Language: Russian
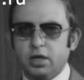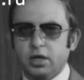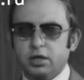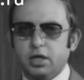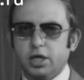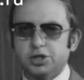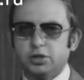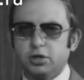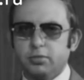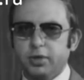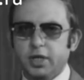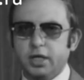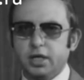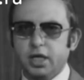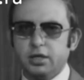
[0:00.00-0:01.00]
должно
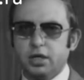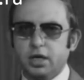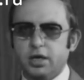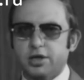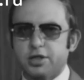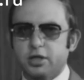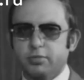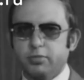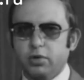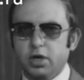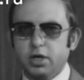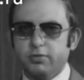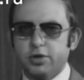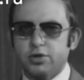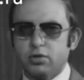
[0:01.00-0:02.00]
обладать гораздо более
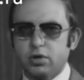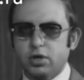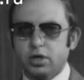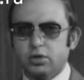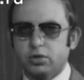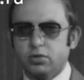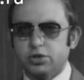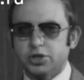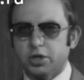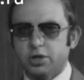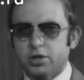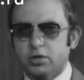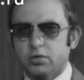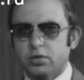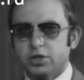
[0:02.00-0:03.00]
высокой
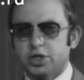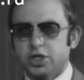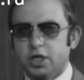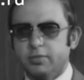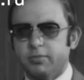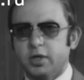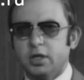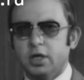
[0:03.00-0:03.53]
точностью, чем